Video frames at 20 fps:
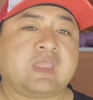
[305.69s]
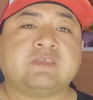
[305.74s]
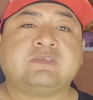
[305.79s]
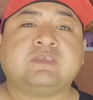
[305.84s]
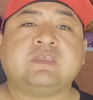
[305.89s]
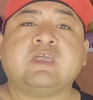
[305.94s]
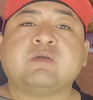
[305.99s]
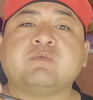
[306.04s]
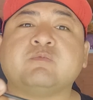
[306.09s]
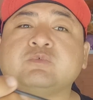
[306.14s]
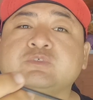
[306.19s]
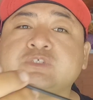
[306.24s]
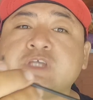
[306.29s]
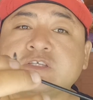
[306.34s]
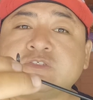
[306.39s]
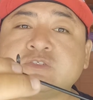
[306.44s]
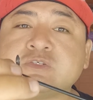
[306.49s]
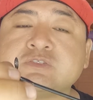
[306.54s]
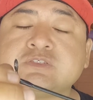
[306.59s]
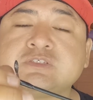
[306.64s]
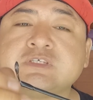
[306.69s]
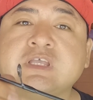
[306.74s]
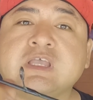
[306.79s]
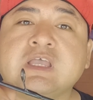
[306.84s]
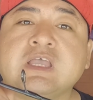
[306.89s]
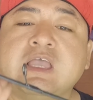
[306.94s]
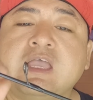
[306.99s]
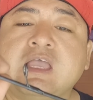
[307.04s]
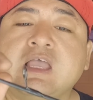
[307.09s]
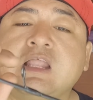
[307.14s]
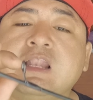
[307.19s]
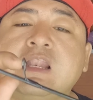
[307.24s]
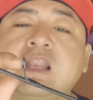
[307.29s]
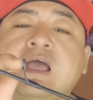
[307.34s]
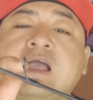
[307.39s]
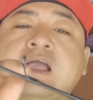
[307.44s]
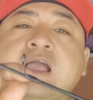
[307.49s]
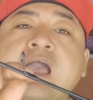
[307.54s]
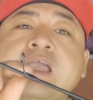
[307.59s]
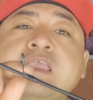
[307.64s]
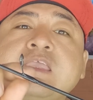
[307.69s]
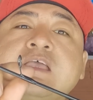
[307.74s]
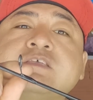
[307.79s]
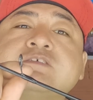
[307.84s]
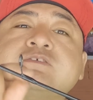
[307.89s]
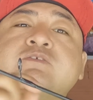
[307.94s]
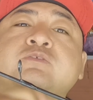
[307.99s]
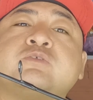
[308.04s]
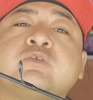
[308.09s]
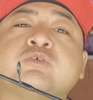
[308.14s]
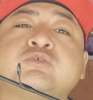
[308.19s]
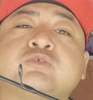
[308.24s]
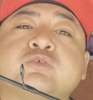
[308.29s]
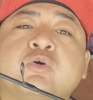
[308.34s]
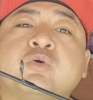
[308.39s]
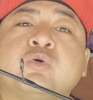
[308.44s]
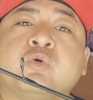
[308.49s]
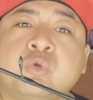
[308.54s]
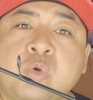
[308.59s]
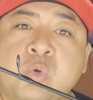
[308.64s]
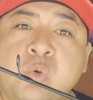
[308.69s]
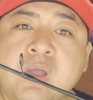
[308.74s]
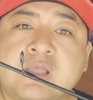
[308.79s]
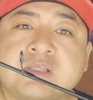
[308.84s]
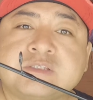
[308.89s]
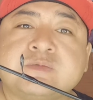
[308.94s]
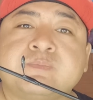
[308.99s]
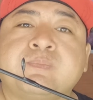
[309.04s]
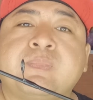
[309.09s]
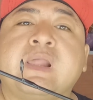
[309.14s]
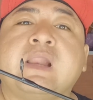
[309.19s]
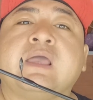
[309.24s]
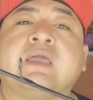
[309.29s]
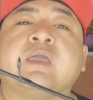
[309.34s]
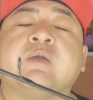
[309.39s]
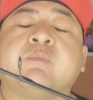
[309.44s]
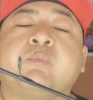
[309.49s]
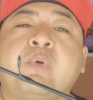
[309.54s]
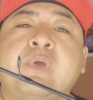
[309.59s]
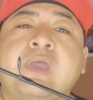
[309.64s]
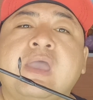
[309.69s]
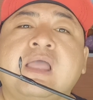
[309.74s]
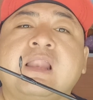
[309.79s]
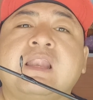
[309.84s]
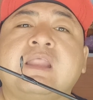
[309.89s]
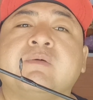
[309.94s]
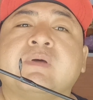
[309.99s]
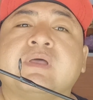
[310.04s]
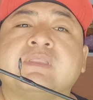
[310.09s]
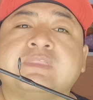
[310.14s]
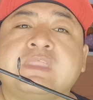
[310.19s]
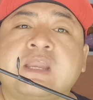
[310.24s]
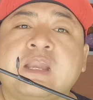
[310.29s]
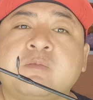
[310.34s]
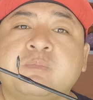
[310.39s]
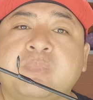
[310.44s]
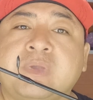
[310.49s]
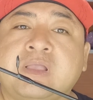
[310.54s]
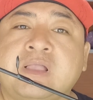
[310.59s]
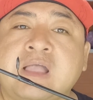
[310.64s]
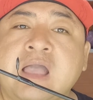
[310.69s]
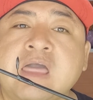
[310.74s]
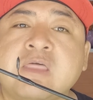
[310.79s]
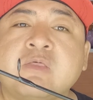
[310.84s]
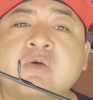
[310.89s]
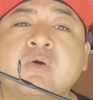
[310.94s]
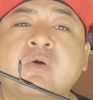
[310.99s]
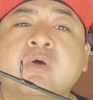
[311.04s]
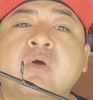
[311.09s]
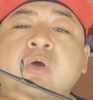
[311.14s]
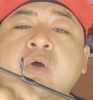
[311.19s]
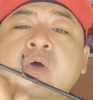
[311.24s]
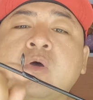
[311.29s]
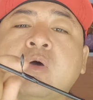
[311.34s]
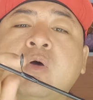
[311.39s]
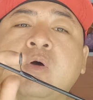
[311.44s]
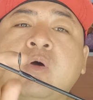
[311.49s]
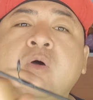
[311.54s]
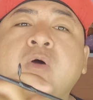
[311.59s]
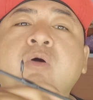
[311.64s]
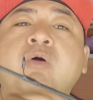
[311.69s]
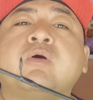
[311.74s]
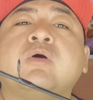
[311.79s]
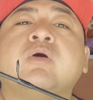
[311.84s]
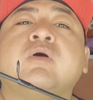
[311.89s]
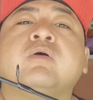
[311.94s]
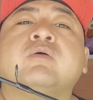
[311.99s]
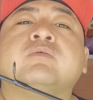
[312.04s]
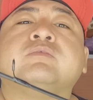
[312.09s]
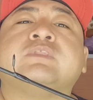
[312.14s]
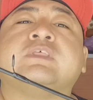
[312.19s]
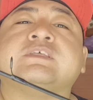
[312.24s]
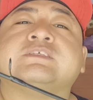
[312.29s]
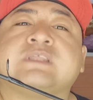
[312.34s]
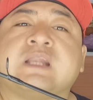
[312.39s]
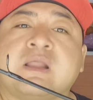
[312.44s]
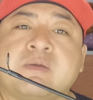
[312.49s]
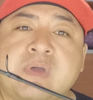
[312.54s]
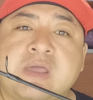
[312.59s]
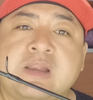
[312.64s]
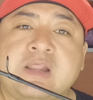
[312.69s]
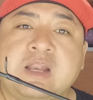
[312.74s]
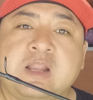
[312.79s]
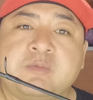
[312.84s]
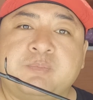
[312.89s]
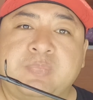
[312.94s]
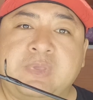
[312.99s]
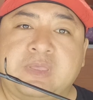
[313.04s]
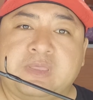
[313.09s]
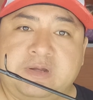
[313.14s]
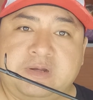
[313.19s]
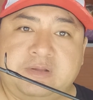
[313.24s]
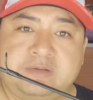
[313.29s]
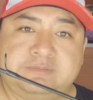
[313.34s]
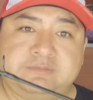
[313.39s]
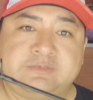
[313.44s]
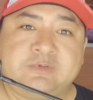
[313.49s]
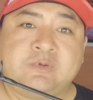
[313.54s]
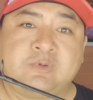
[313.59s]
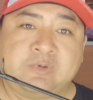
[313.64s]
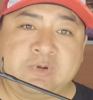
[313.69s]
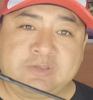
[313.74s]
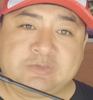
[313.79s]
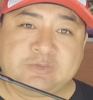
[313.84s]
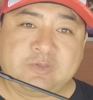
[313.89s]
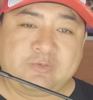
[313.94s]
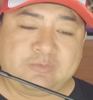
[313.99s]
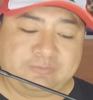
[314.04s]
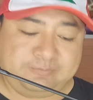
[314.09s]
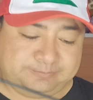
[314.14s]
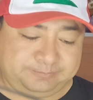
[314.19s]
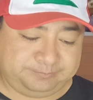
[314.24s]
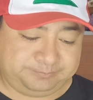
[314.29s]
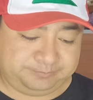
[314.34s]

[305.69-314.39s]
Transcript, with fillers: Así que muchachos, las cañas no son grúas para que puedas levantar el pescado o destrabar en la piedra. ¿correcto?